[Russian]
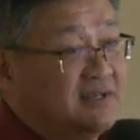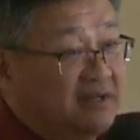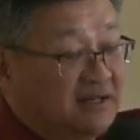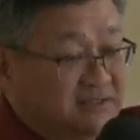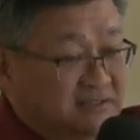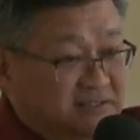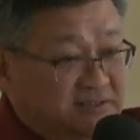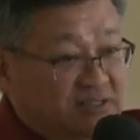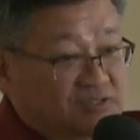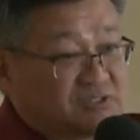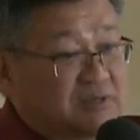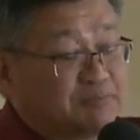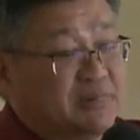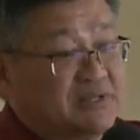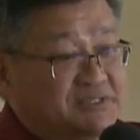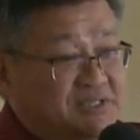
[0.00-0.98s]
она должна
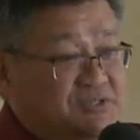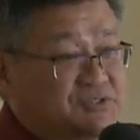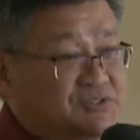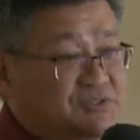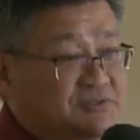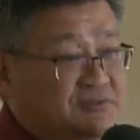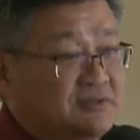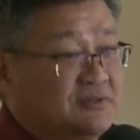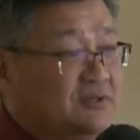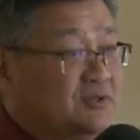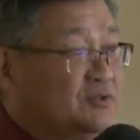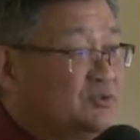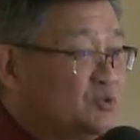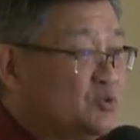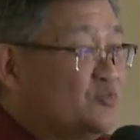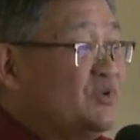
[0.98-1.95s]
потечь
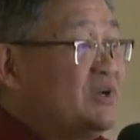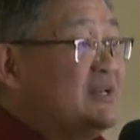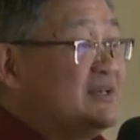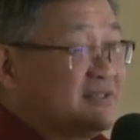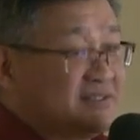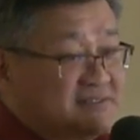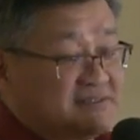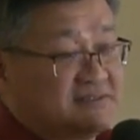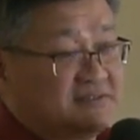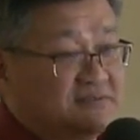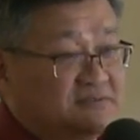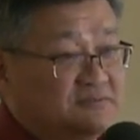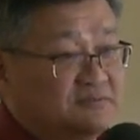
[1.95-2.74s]
но вылилась,